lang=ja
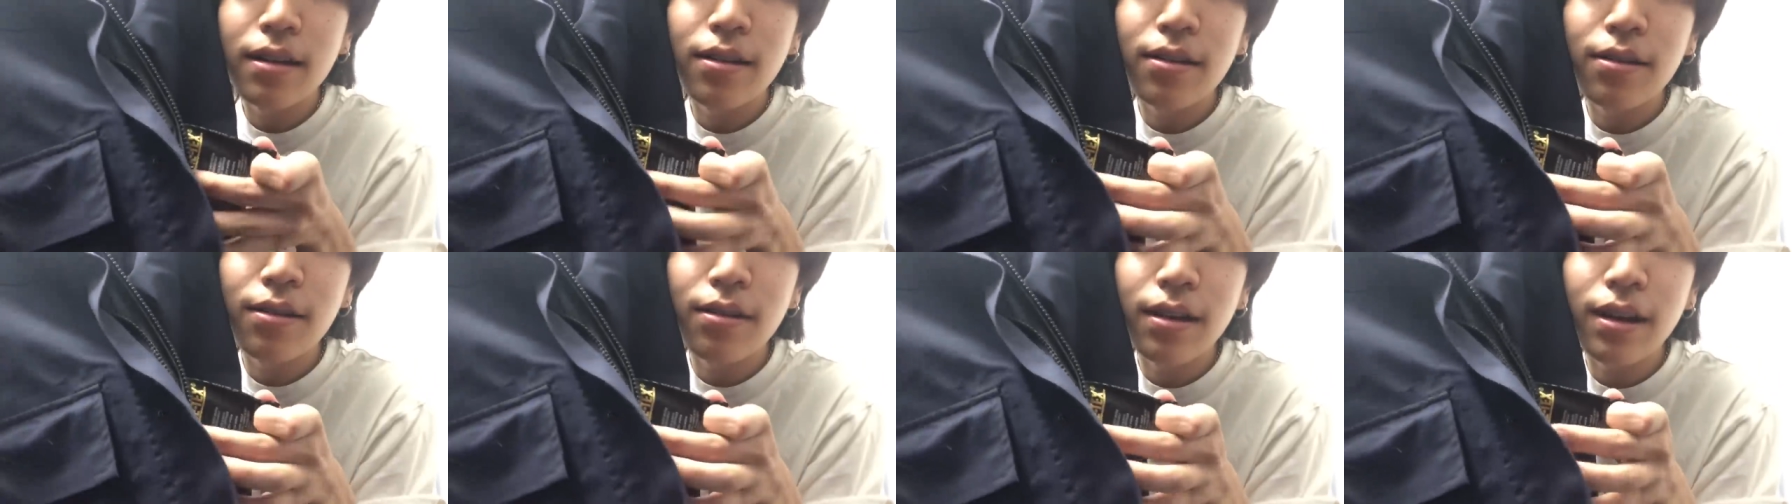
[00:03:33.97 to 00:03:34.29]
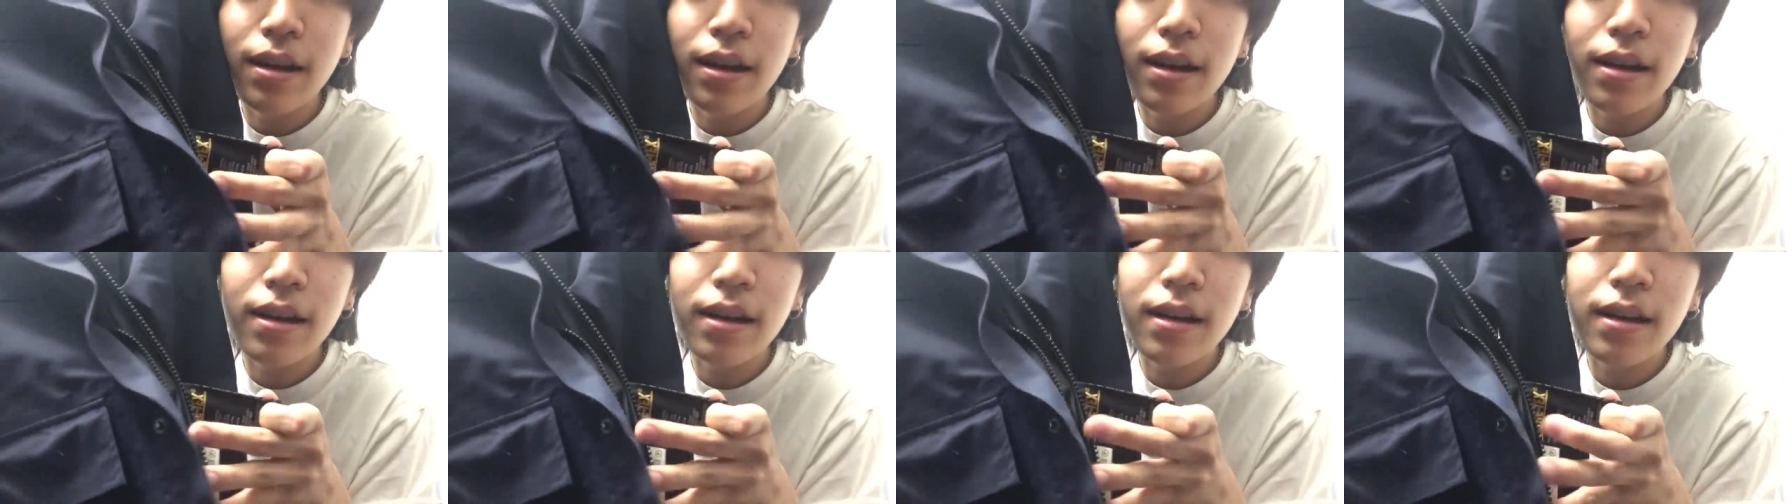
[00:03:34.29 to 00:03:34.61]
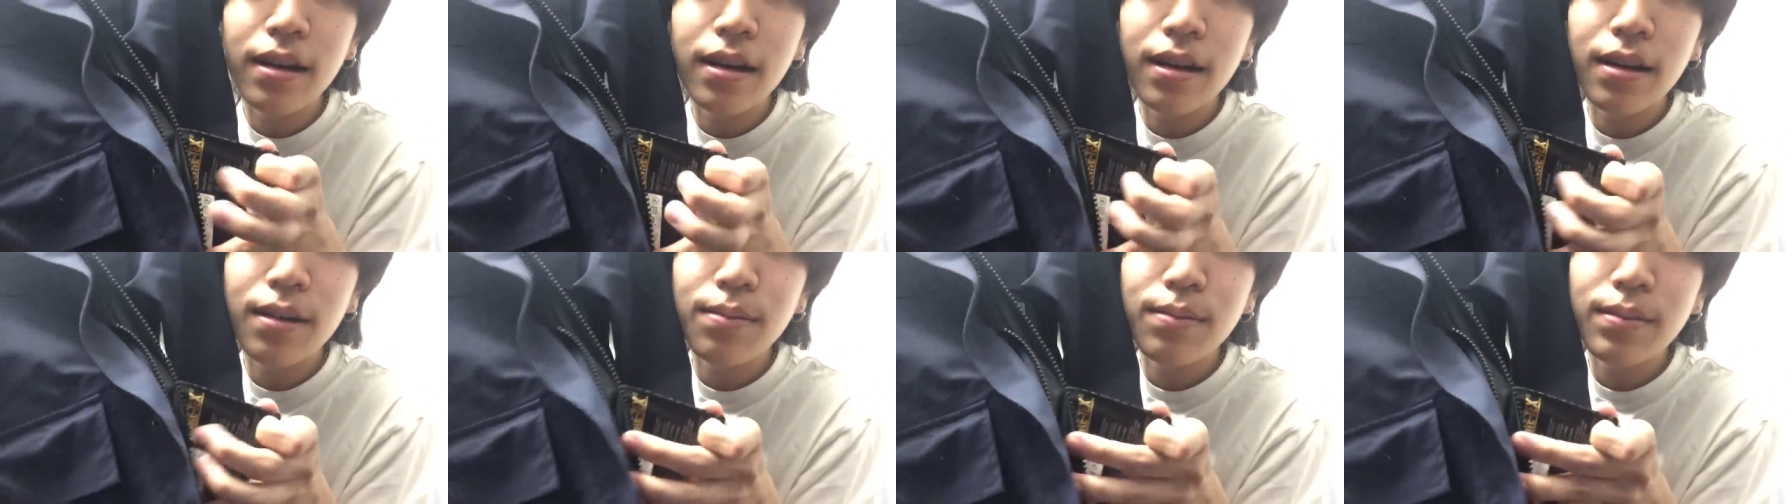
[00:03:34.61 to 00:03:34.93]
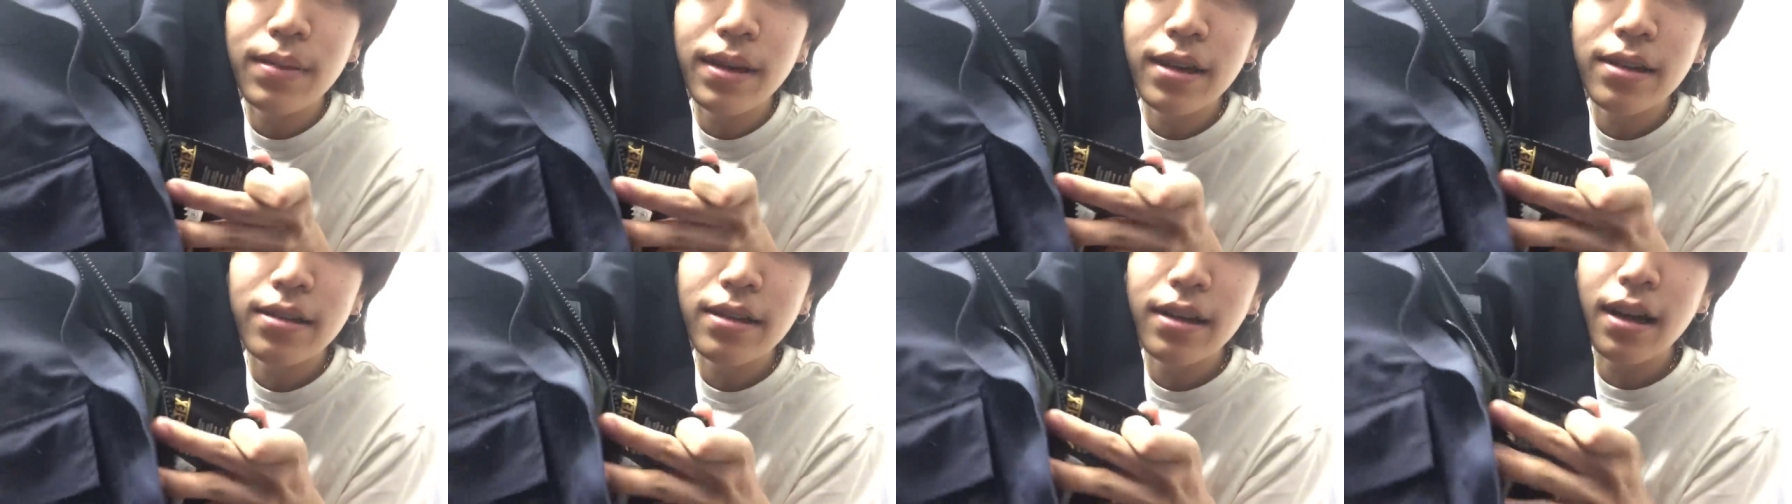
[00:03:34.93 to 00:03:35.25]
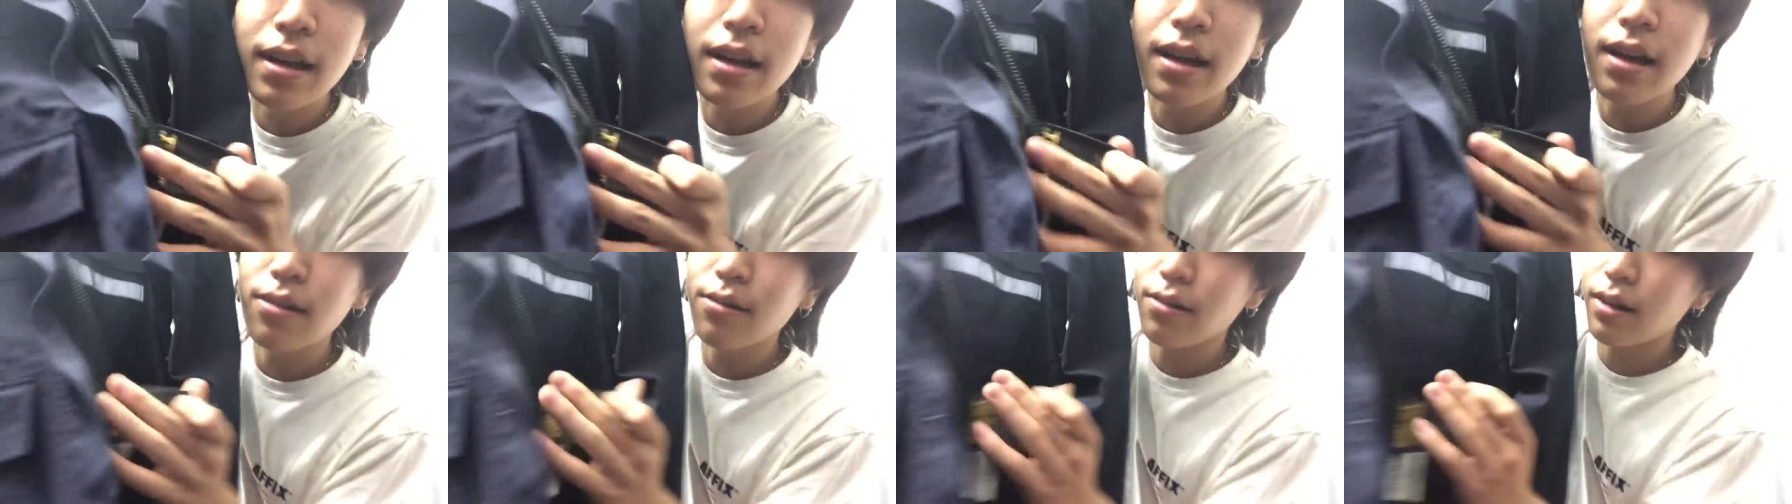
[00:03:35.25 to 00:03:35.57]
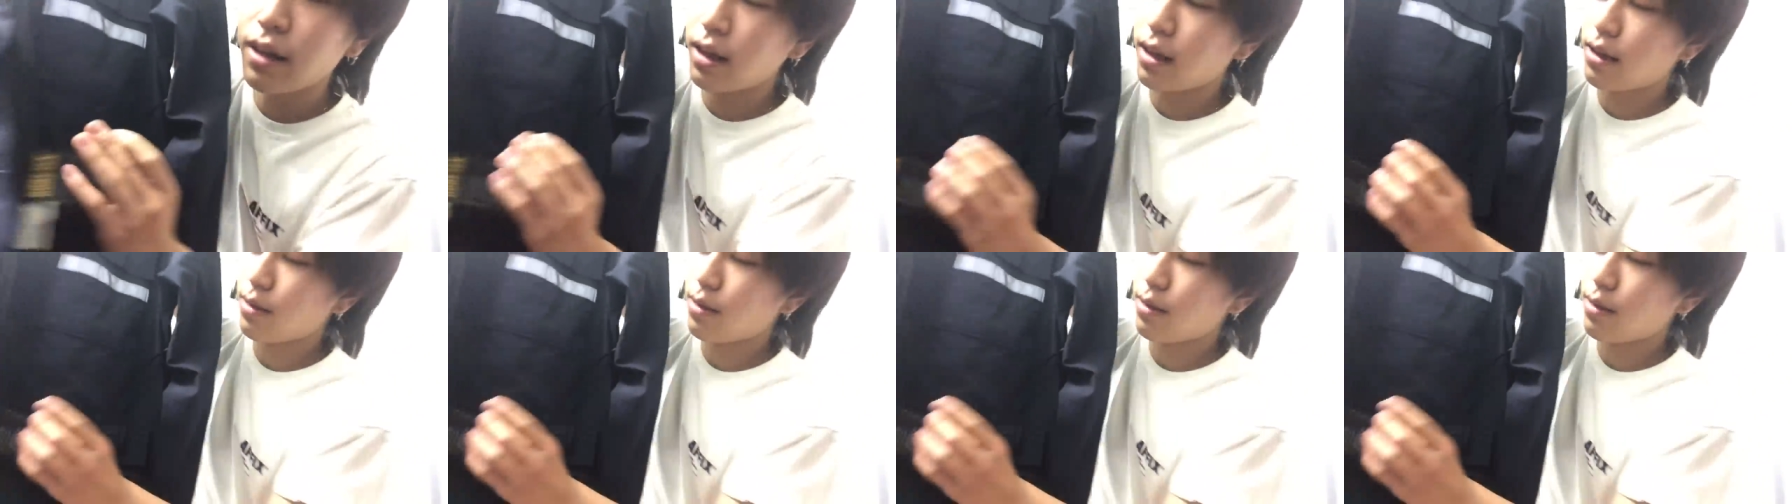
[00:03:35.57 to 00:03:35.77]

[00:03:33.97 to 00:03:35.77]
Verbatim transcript: これ見えるかなこれ